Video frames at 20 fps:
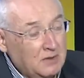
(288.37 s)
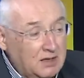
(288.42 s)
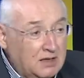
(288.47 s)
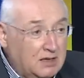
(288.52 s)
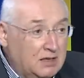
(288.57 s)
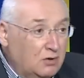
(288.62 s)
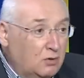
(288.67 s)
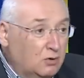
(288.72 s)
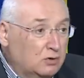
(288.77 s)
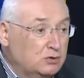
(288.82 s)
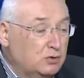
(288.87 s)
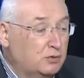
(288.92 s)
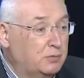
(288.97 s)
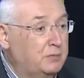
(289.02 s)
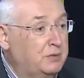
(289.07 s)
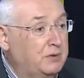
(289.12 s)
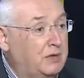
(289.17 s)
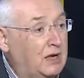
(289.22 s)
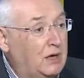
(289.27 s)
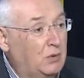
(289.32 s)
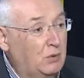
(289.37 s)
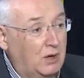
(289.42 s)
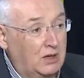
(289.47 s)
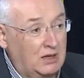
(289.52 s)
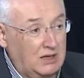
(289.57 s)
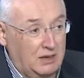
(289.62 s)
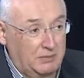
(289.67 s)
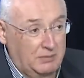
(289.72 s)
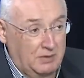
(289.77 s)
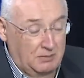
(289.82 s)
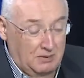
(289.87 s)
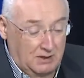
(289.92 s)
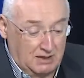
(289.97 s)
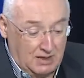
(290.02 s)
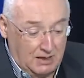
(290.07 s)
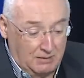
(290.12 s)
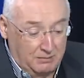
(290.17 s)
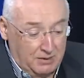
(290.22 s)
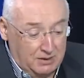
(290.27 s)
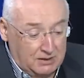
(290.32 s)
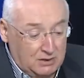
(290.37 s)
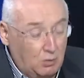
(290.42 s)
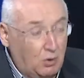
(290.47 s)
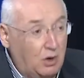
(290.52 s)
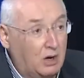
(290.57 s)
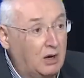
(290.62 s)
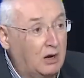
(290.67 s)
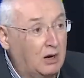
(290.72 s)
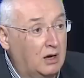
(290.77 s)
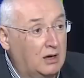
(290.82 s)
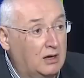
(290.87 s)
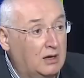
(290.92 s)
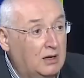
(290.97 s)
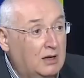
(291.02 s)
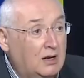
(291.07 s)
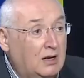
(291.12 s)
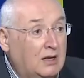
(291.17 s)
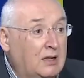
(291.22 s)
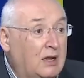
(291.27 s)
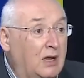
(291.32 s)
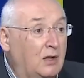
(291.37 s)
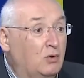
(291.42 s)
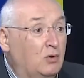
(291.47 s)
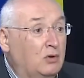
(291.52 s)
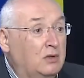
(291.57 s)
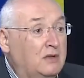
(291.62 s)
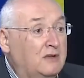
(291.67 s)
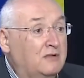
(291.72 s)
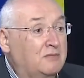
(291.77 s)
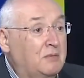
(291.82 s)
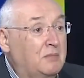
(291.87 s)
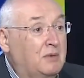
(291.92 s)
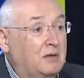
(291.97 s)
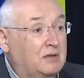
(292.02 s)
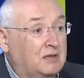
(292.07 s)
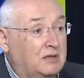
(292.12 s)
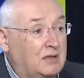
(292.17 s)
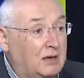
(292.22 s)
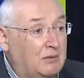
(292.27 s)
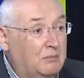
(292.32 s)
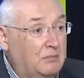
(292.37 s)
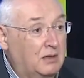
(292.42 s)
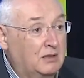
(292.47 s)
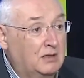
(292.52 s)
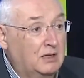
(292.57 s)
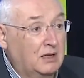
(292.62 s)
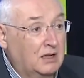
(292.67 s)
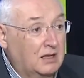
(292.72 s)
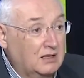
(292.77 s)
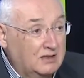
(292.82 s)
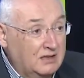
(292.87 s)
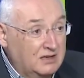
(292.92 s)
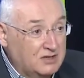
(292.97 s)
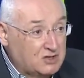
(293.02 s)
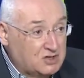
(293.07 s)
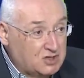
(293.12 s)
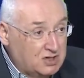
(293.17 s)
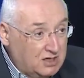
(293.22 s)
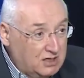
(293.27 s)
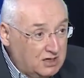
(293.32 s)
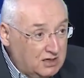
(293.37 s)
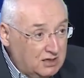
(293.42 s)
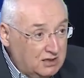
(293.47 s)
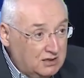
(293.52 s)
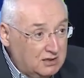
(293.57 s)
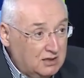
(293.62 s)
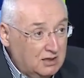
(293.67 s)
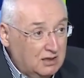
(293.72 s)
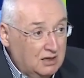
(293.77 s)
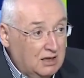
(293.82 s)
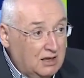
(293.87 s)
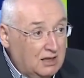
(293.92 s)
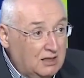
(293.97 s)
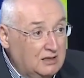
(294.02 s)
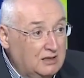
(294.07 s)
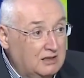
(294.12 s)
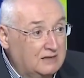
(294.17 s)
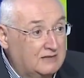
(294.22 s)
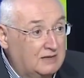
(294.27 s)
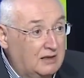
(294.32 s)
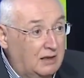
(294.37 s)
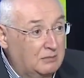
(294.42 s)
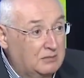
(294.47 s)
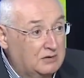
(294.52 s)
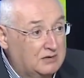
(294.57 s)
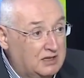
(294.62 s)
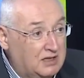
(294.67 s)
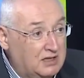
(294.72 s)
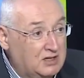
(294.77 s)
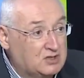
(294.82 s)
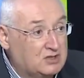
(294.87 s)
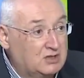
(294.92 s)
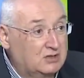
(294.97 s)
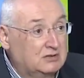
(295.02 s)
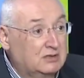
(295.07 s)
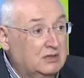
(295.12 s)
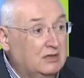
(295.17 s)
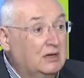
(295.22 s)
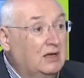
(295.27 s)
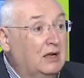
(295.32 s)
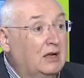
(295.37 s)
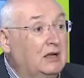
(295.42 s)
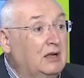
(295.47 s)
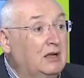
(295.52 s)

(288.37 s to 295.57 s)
هي هروب نحو الامام انا عم بحكي وقائع لانه الناس ما بقى تتحمل الناس جاعت الناس عم تهاجر مشان هيك